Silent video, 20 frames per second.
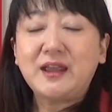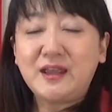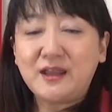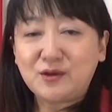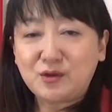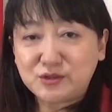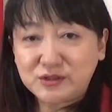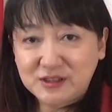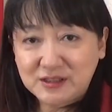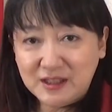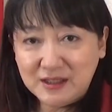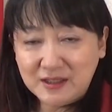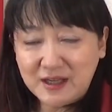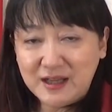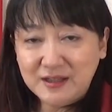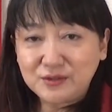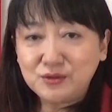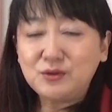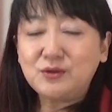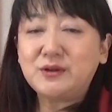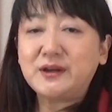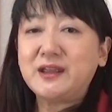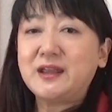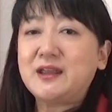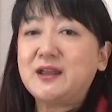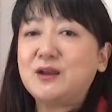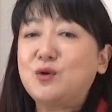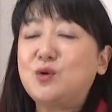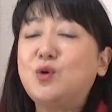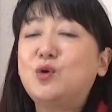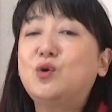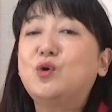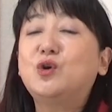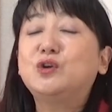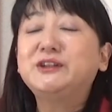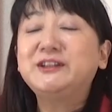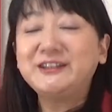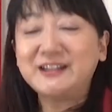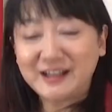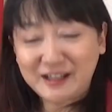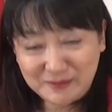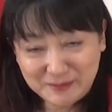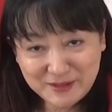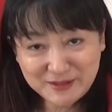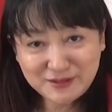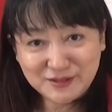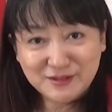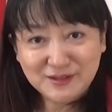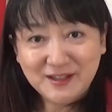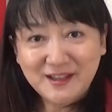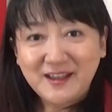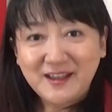えこちら側の、え方法になります、